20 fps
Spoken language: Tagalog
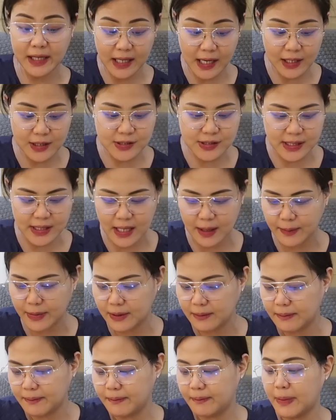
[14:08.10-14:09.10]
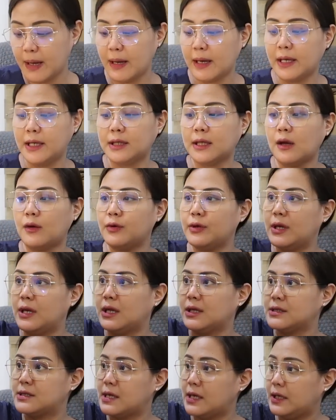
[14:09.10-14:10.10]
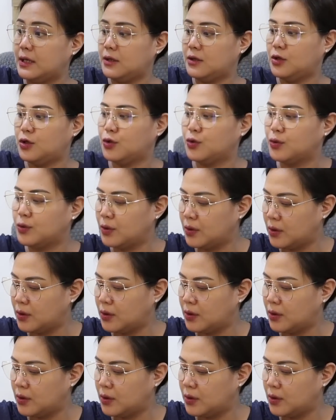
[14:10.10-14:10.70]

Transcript: inayos na namin, pakita ko na lang sa inyo.